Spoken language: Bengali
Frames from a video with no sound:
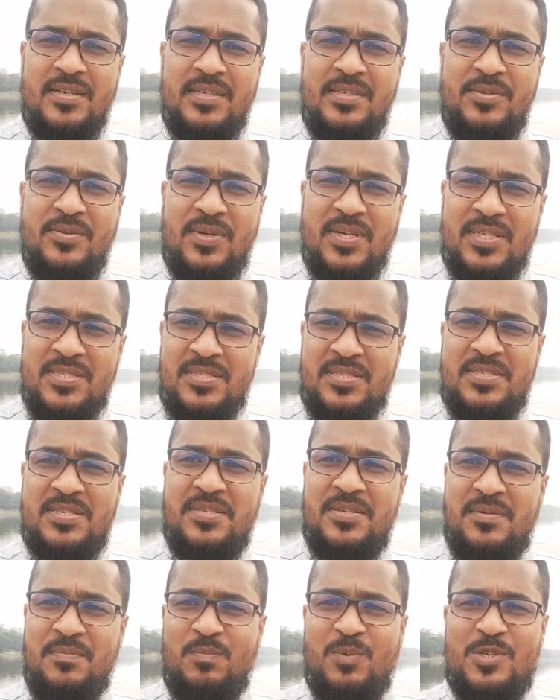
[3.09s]
ঋতুরাজ
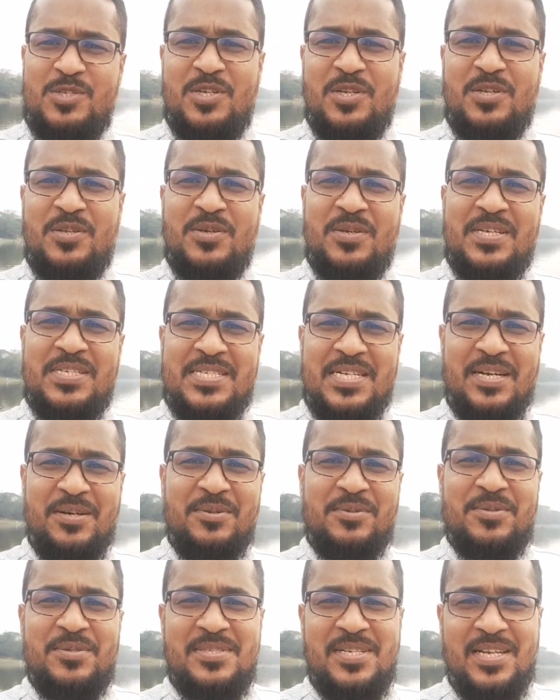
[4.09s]
বসন্তকে স্বাগত